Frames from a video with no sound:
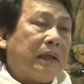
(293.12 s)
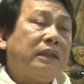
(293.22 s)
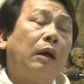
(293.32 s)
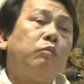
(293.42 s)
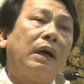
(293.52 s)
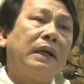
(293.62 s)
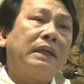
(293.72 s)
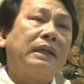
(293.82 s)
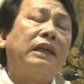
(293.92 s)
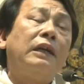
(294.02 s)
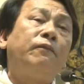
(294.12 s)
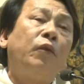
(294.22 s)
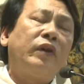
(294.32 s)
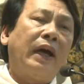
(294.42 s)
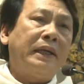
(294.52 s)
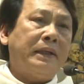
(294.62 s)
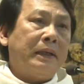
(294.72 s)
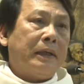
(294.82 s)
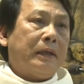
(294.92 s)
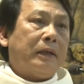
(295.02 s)
cái chốc ấy, cái giây phút đấy
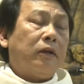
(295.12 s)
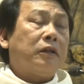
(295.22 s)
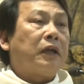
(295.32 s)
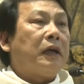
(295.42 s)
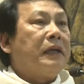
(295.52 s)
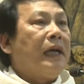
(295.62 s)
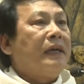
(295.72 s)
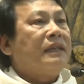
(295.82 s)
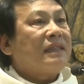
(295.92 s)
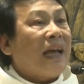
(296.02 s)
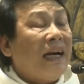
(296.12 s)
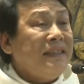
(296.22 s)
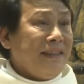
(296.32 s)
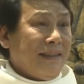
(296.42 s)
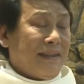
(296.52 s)
nó trở nên thánh,